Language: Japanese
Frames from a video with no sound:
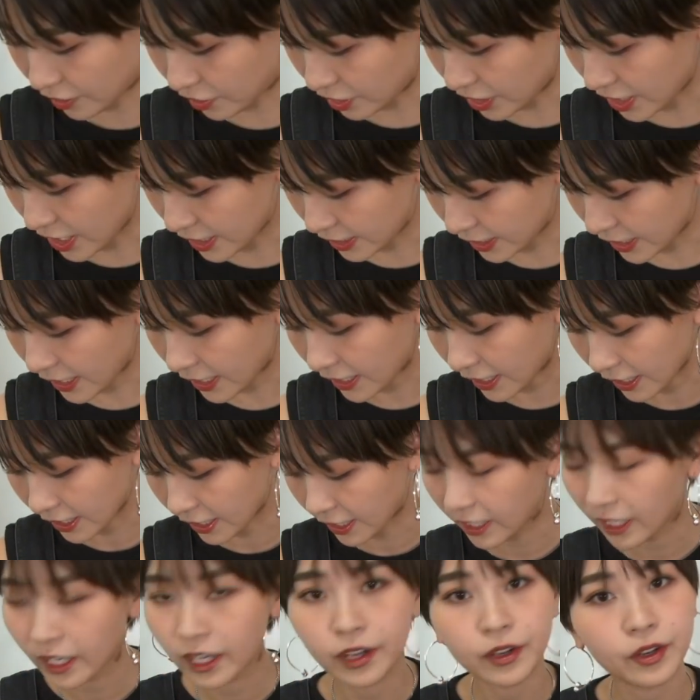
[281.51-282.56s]
これ
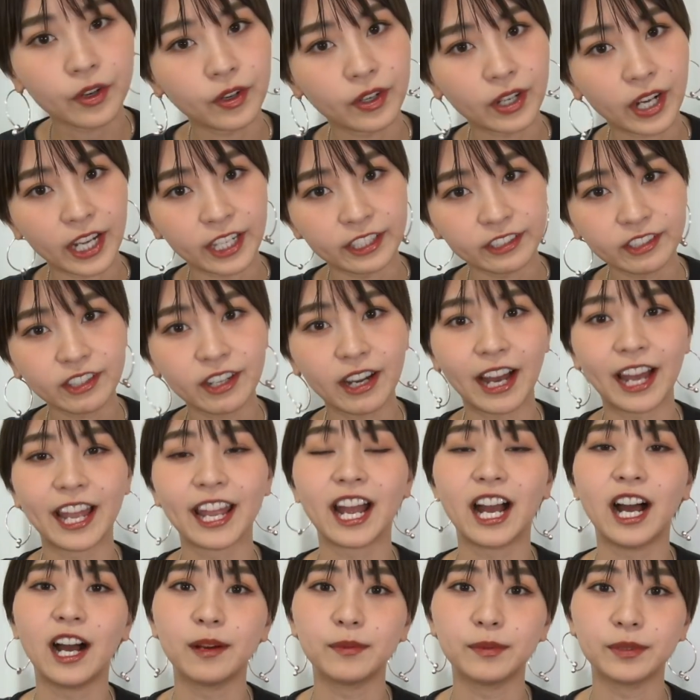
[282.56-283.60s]
で今回の
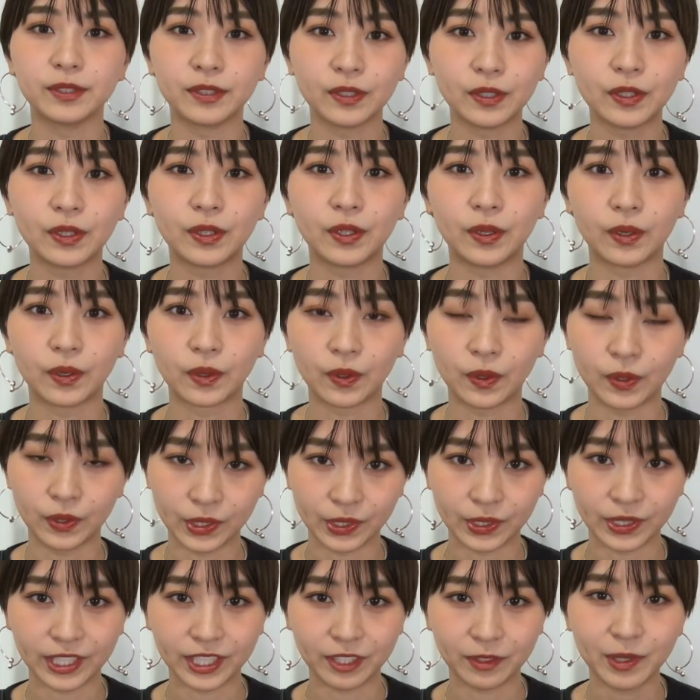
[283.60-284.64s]
iHerb の購
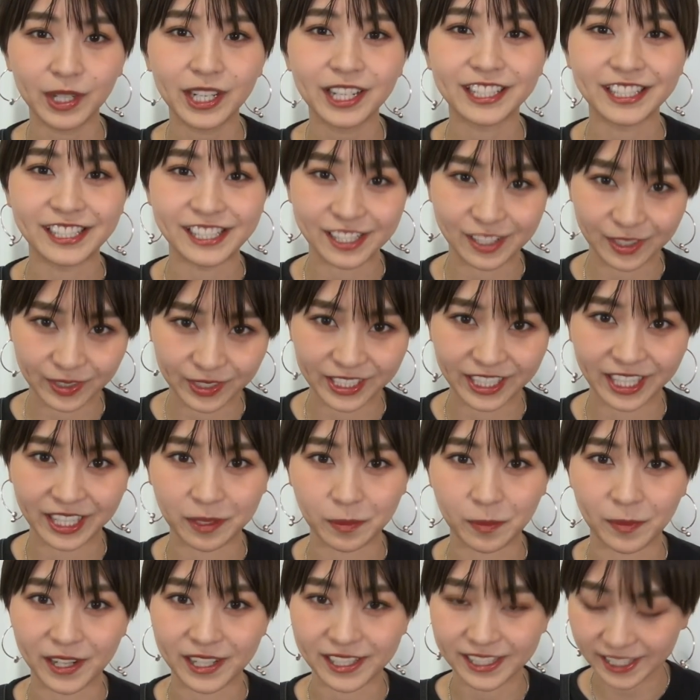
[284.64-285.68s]
入品は以上にな
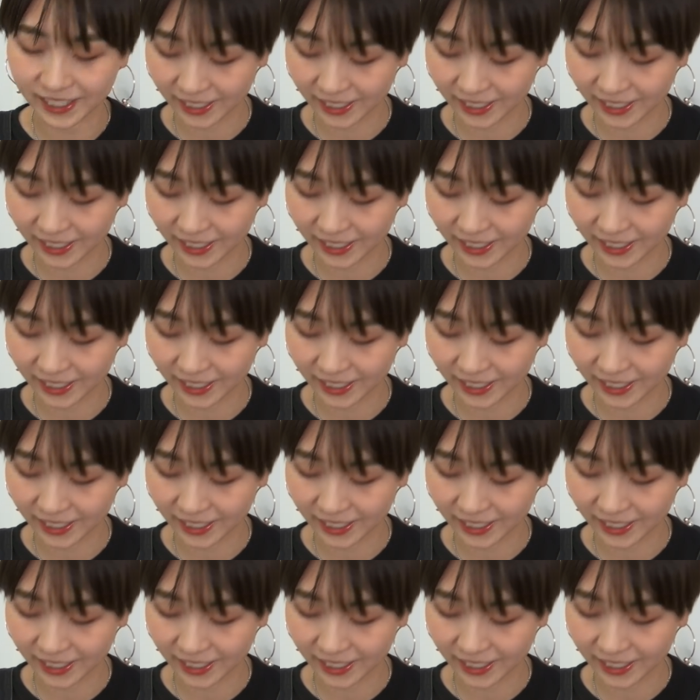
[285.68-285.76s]
りま